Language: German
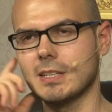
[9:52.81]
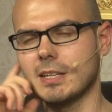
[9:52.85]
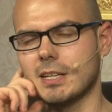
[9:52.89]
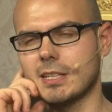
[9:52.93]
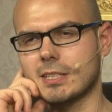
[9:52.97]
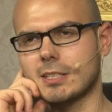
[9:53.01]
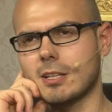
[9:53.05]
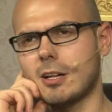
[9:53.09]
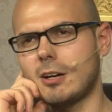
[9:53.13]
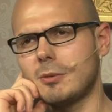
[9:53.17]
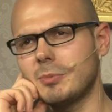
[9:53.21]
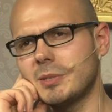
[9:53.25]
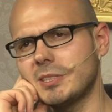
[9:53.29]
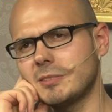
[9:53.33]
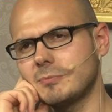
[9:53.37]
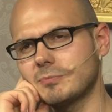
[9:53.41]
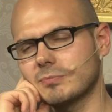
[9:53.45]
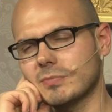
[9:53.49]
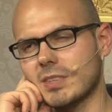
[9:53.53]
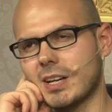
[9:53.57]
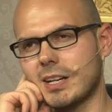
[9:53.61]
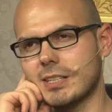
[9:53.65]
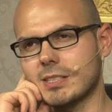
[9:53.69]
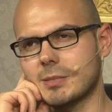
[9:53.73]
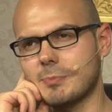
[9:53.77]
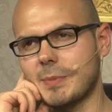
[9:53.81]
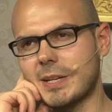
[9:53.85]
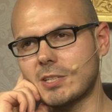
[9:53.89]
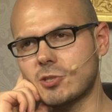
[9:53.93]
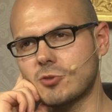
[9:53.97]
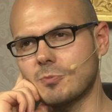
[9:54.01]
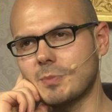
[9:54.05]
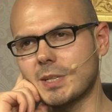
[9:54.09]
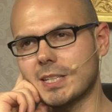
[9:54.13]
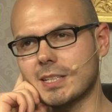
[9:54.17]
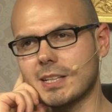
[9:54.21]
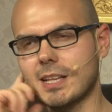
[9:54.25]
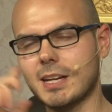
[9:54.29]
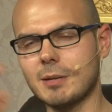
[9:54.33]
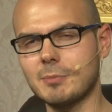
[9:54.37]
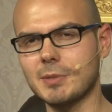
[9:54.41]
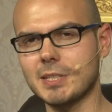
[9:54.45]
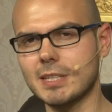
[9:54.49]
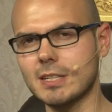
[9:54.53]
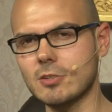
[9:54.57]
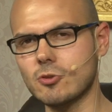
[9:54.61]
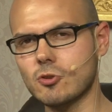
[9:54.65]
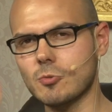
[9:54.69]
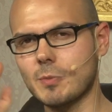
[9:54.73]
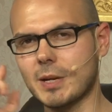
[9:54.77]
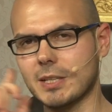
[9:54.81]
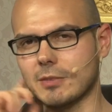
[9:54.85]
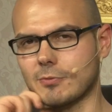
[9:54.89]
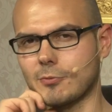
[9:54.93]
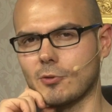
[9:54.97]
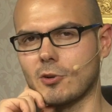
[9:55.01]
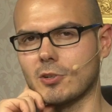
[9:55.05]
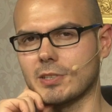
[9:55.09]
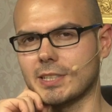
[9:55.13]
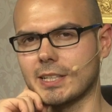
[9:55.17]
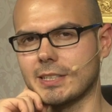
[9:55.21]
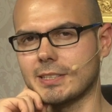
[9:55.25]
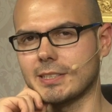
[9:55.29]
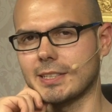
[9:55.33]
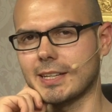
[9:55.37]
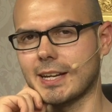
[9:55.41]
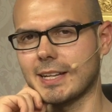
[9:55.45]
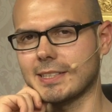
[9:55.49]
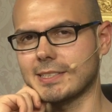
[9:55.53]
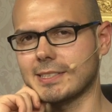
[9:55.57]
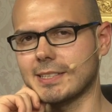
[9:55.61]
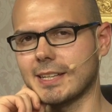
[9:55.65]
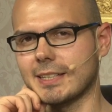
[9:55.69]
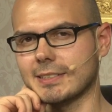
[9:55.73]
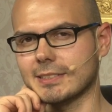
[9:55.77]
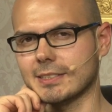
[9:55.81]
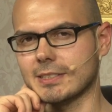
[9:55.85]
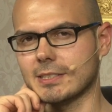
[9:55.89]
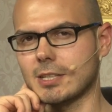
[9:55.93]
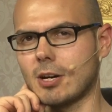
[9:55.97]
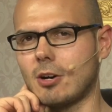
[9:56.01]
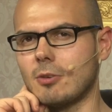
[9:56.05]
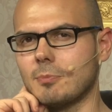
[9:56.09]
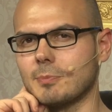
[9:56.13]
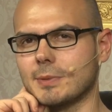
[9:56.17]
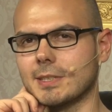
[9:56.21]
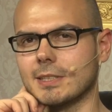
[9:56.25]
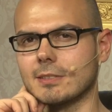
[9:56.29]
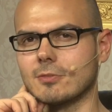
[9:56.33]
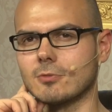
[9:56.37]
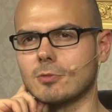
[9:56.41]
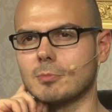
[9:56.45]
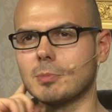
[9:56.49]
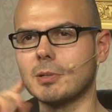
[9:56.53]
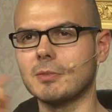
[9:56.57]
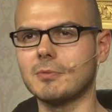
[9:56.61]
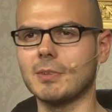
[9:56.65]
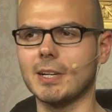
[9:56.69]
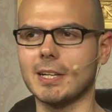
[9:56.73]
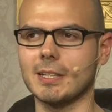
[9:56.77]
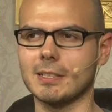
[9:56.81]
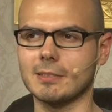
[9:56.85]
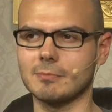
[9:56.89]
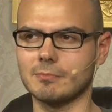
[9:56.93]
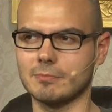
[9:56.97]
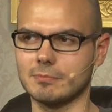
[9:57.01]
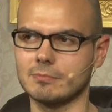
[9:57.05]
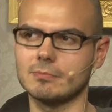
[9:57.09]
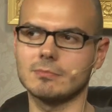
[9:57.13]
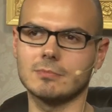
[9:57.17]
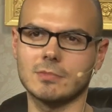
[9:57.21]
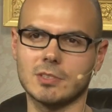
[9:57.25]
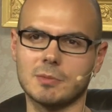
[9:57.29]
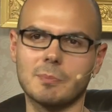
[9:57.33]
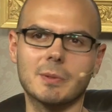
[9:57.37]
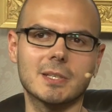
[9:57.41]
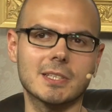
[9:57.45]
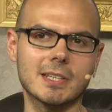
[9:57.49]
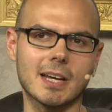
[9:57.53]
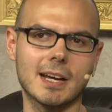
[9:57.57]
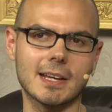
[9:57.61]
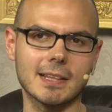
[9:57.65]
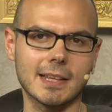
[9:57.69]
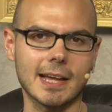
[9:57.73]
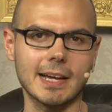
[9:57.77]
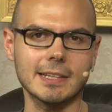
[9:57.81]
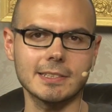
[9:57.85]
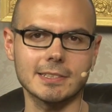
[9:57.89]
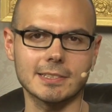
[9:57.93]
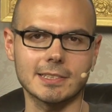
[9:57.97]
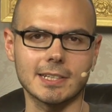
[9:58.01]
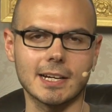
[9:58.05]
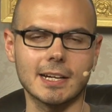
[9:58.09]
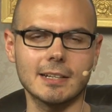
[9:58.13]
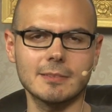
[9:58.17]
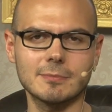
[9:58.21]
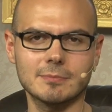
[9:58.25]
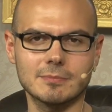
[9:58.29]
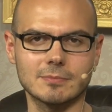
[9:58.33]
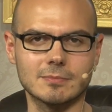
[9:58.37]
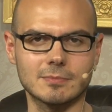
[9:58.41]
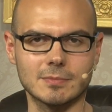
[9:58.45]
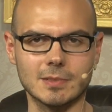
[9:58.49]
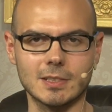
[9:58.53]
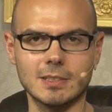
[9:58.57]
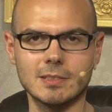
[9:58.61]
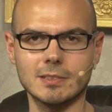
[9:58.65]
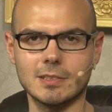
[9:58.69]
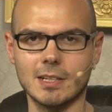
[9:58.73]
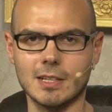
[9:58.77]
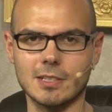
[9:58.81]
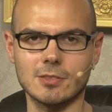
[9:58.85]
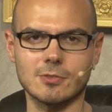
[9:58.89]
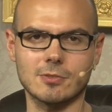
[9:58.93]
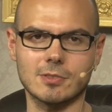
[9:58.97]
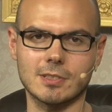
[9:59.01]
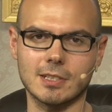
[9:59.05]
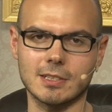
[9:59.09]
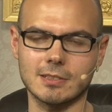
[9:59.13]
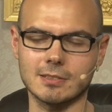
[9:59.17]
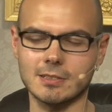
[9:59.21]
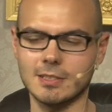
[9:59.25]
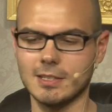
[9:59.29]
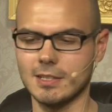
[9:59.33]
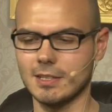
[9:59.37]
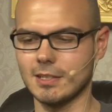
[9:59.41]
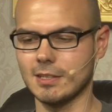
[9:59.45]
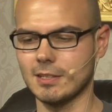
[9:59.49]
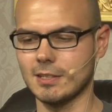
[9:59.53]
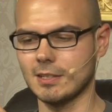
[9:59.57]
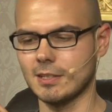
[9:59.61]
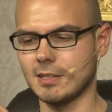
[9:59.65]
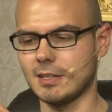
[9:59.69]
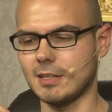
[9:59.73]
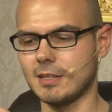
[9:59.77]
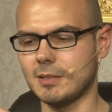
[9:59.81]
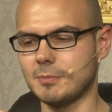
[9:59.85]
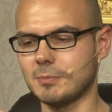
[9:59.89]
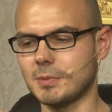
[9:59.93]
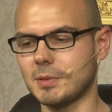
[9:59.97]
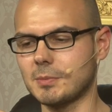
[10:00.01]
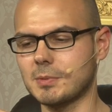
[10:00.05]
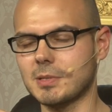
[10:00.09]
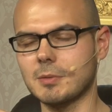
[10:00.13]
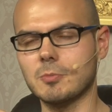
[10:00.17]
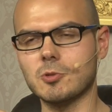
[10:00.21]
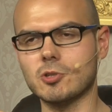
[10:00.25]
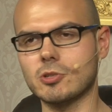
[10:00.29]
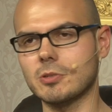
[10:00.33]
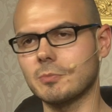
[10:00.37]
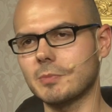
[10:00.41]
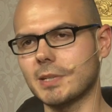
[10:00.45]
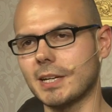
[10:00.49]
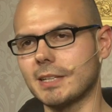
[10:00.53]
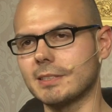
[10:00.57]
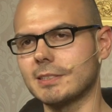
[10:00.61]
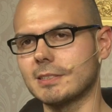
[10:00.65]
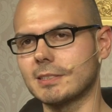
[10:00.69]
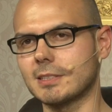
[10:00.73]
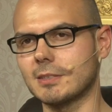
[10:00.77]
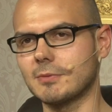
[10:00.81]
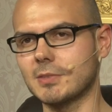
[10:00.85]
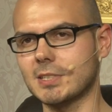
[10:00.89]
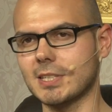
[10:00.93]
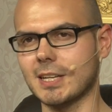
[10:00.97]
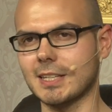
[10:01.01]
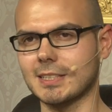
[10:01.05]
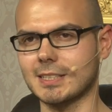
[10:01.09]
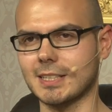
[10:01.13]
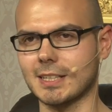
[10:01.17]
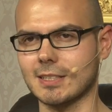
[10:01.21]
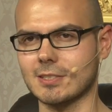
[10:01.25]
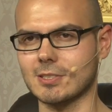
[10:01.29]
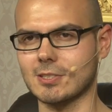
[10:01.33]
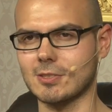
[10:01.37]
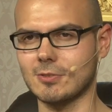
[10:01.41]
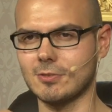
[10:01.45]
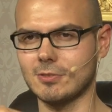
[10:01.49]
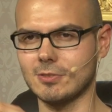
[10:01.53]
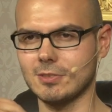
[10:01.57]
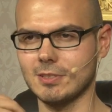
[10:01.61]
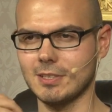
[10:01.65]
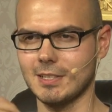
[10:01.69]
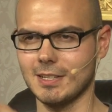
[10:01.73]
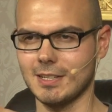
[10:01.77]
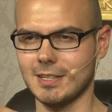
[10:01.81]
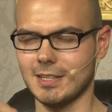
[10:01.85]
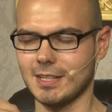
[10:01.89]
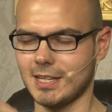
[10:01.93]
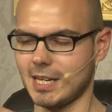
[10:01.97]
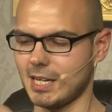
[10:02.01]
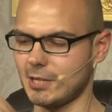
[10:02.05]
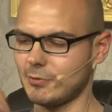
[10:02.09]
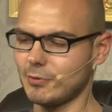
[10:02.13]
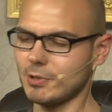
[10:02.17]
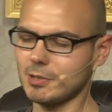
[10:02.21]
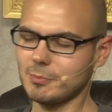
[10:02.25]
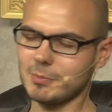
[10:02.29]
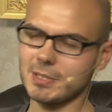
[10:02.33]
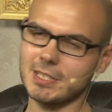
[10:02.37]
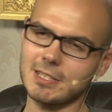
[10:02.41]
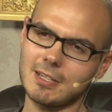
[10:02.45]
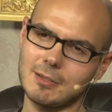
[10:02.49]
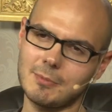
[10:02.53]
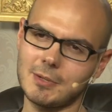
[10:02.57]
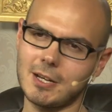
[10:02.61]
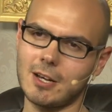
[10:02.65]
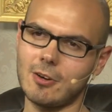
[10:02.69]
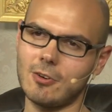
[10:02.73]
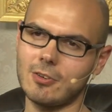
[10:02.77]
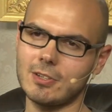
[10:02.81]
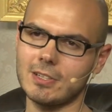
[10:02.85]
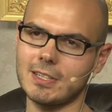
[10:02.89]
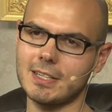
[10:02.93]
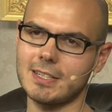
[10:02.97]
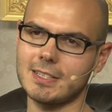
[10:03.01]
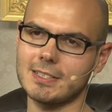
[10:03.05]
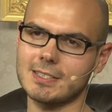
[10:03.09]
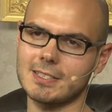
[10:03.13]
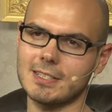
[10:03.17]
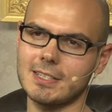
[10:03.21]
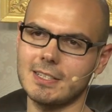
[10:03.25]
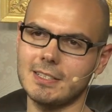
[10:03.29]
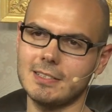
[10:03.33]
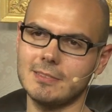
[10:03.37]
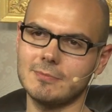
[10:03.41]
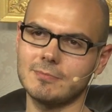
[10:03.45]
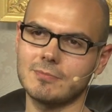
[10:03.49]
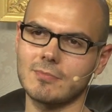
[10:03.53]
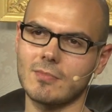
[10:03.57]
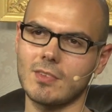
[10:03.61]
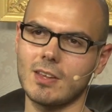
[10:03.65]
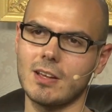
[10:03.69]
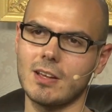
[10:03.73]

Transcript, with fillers: Ich glaube, als Menschenmädel habe ich eh schon mal einen Vorteil den ganzen anderen Tauben gegenüber, weil ich bin ja alleine da. Ne? Also dann ähm, gibt es ja bestimmt eine gewisse Attraktion. Ich würde mich aber auch eher sehen,